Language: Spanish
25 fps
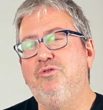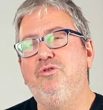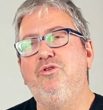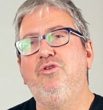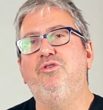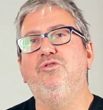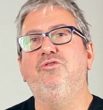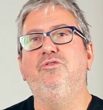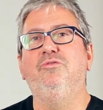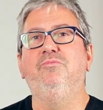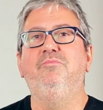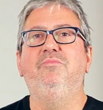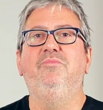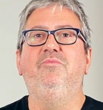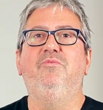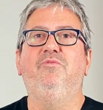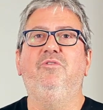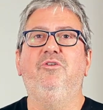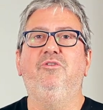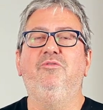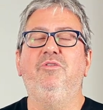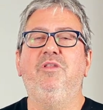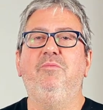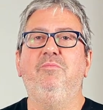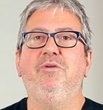estudios son,
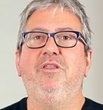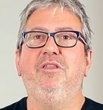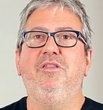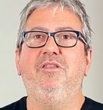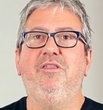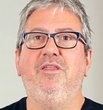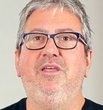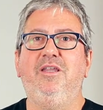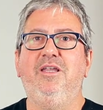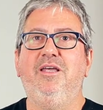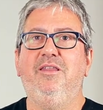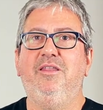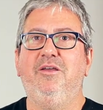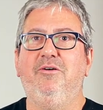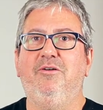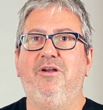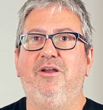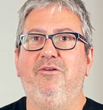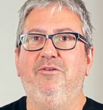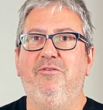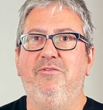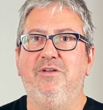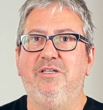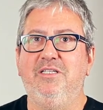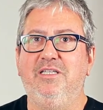fueron de medicina, dejó
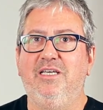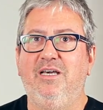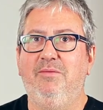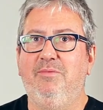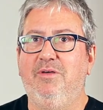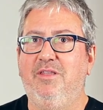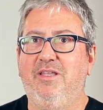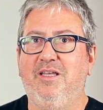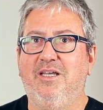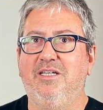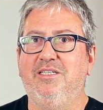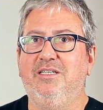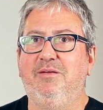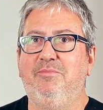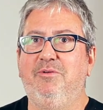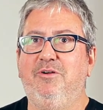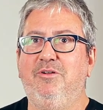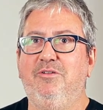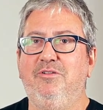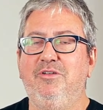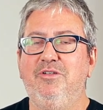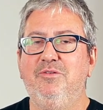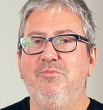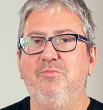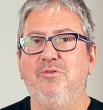la universidad para dedicarse al
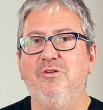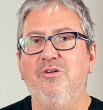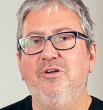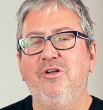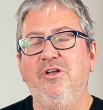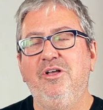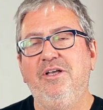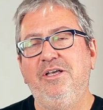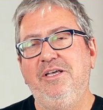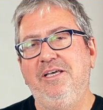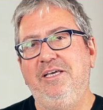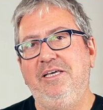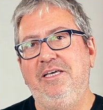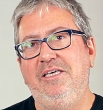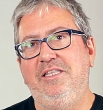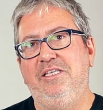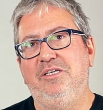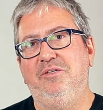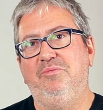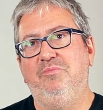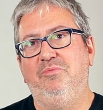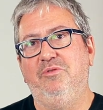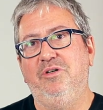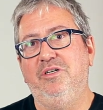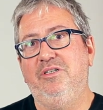periodismo y
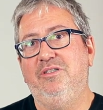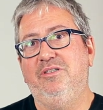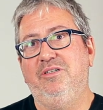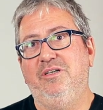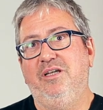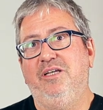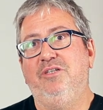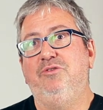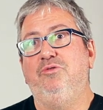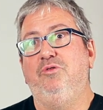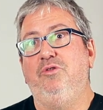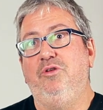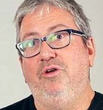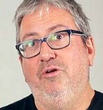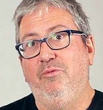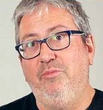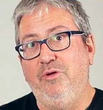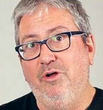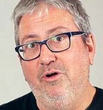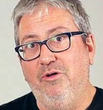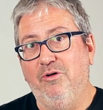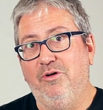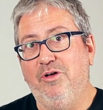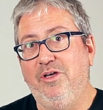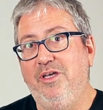después estudió
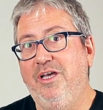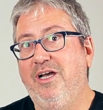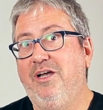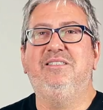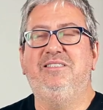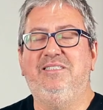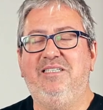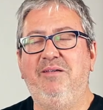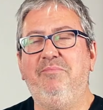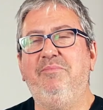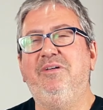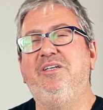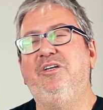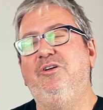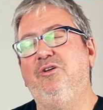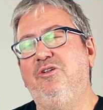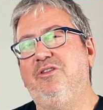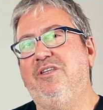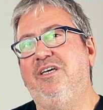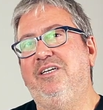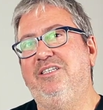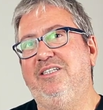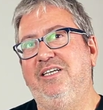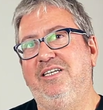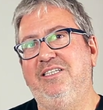biología. Siempre se
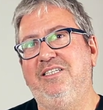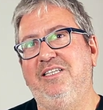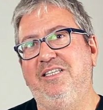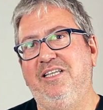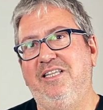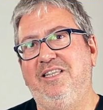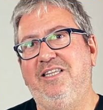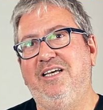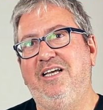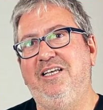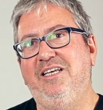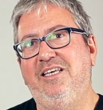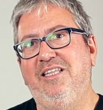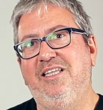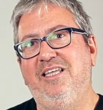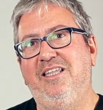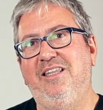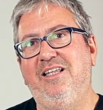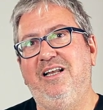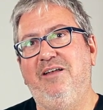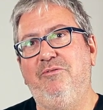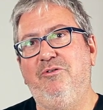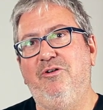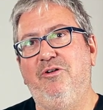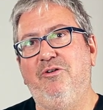nota ese, detalle
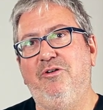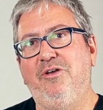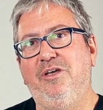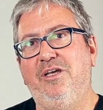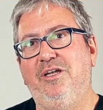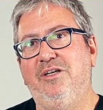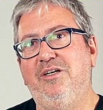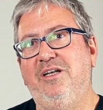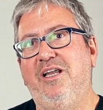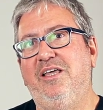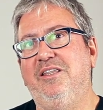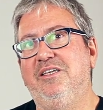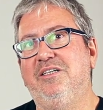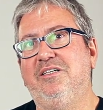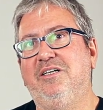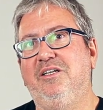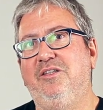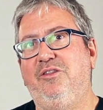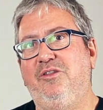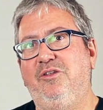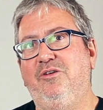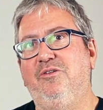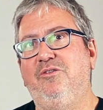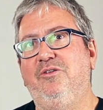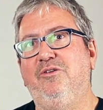de, la biología en la
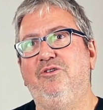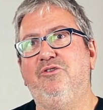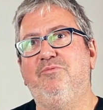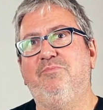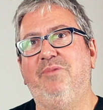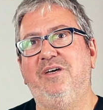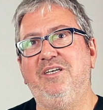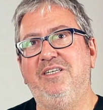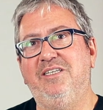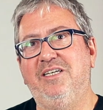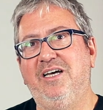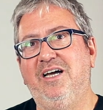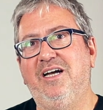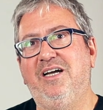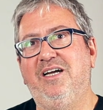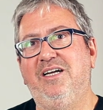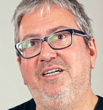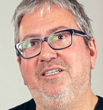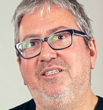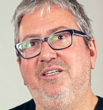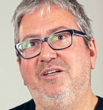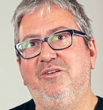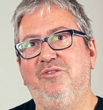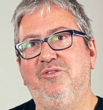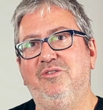descripción de los
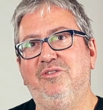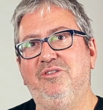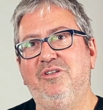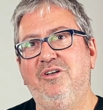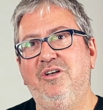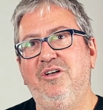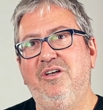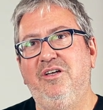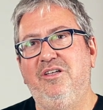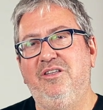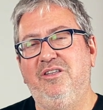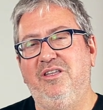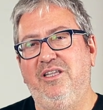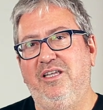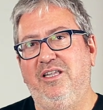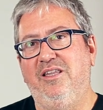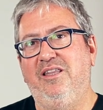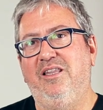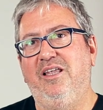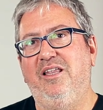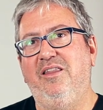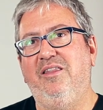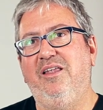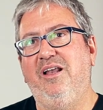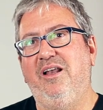paisajes, de los,
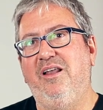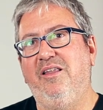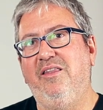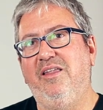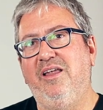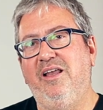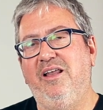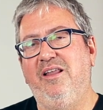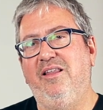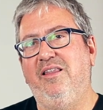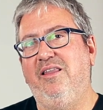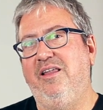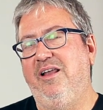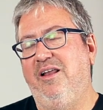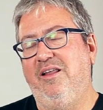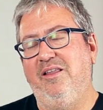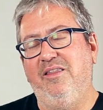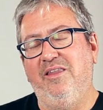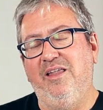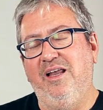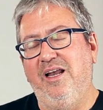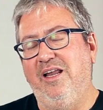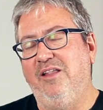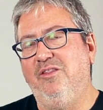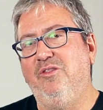
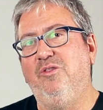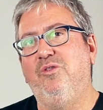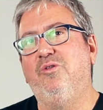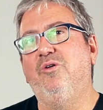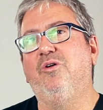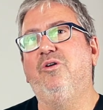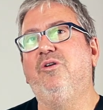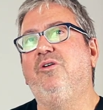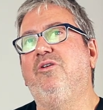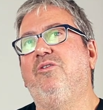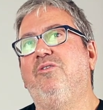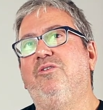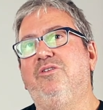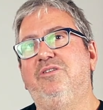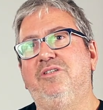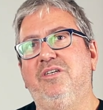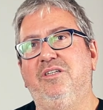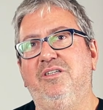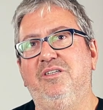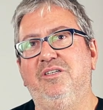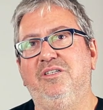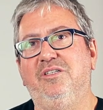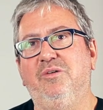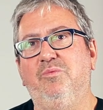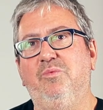del, entorno donde
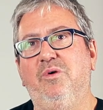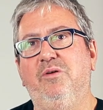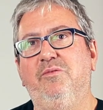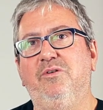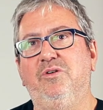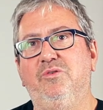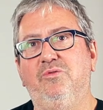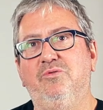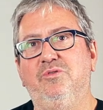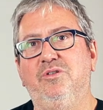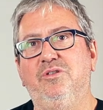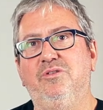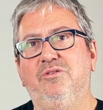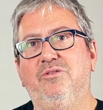se desenvuelven sus